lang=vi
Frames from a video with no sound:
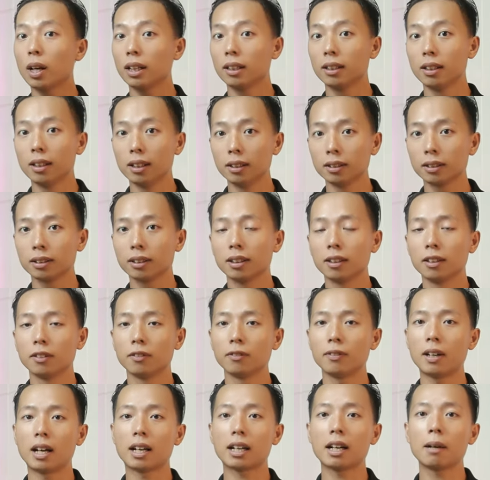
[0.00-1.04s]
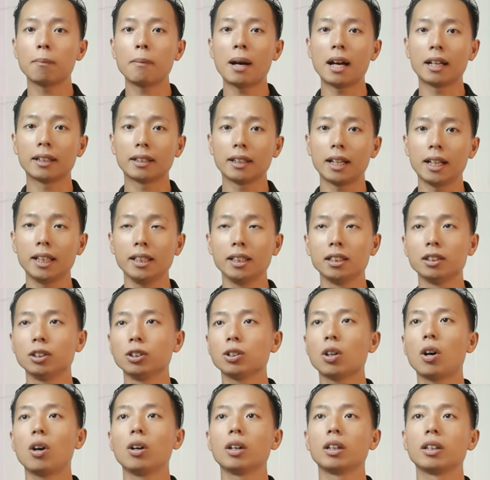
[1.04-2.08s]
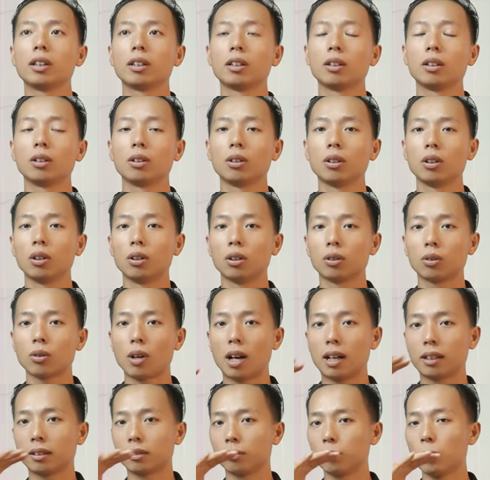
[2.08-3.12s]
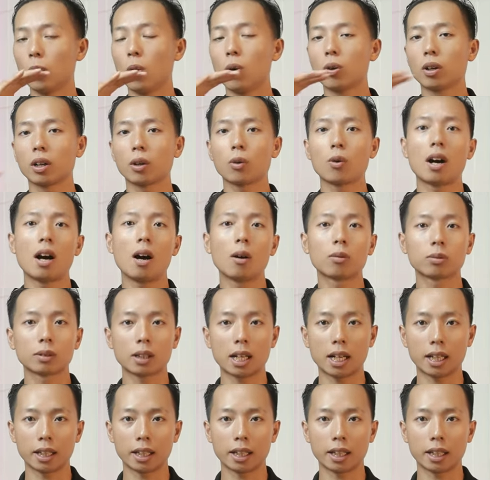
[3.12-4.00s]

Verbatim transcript: quan hơn. Và các bạn hãy enjoy toàn bộ cái khóa học